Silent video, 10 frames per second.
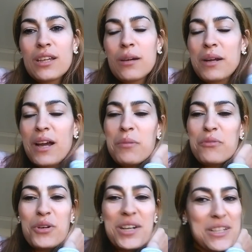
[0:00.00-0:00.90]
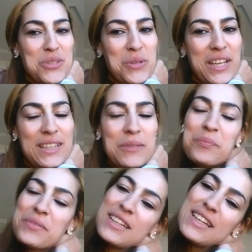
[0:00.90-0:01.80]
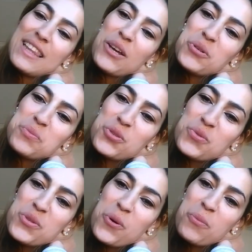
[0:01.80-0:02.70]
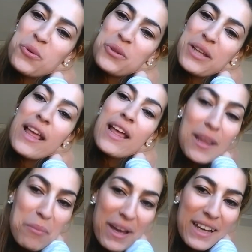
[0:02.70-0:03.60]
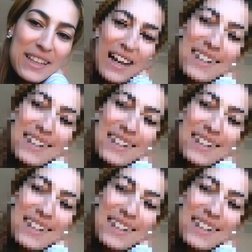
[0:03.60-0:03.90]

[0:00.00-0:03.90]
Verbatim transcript: مرحبا فوق الراس والعين يلا ونمشيو نصوبوا الماكله